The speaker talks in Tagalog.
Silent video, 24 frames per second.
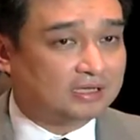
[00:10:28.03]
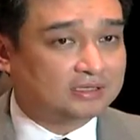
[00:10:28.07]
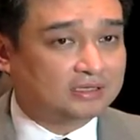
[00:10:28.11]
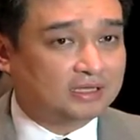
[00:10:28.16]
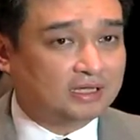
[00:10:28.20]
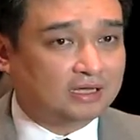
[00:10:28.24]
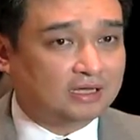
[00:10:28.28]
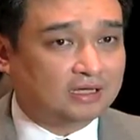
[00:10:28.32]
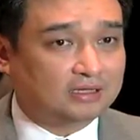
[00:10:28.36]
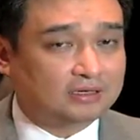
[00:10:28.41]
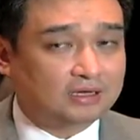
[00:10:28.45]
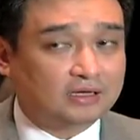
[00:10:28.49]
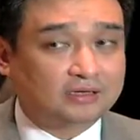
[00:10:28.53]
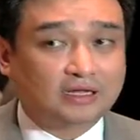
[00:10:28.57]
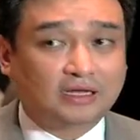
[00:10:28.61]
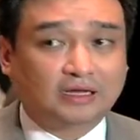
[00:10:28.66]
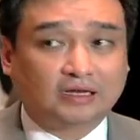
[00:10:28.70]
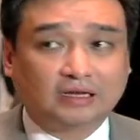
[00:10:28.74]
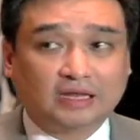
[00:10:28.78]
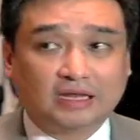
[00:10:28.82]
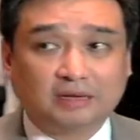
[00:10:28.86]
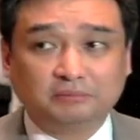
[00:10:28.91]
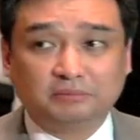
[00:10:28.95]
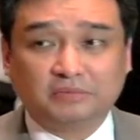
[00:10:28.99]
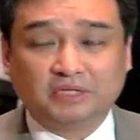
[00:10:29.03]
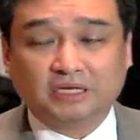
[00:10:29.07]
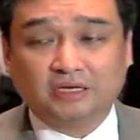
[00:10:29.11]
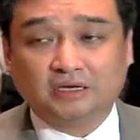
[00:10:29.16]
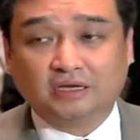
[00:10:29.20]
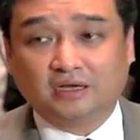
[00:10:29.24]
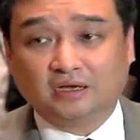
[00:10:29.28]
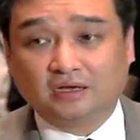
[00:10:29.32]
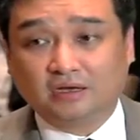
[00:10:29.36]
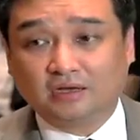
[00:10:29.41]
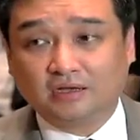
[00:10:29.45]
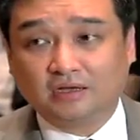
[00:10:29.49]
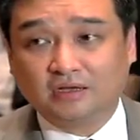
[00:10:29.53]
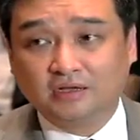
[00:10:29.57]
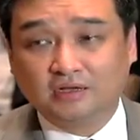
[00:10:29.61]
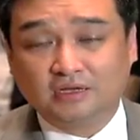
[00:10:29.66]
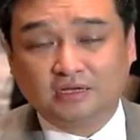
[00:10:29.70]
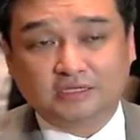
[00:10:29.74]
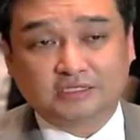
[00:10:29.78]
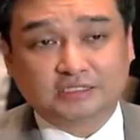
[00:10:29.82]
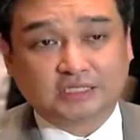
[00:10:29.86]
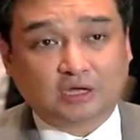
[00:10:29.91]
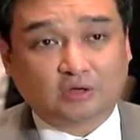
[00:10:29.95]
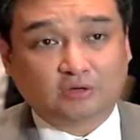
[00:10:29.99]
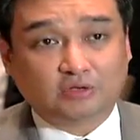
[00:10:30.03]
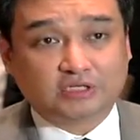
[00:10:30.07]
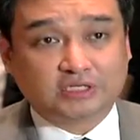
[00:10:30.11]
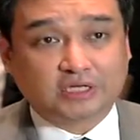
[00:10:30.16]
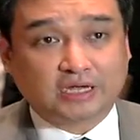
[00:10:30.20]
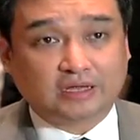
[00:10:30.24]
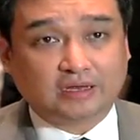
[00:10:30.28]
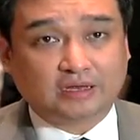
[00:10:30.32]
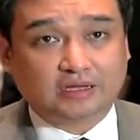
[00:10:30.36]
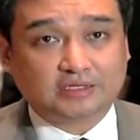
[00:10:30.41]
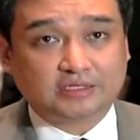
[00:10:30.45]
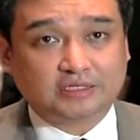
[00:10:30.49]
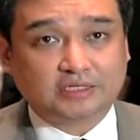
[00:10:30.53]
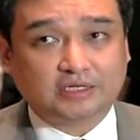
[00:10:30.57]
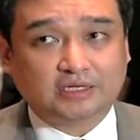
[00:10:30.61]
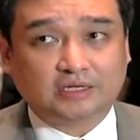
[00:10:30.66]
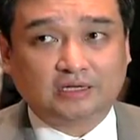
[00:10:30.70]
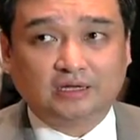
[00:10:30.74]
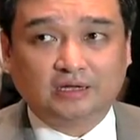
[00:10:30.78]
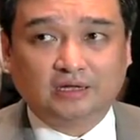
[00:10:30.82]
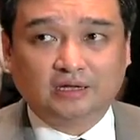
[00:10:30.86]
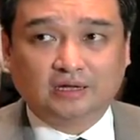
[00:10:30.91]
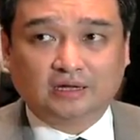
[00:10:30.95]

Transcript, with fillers: na nagkiklaim din ng South China Sea.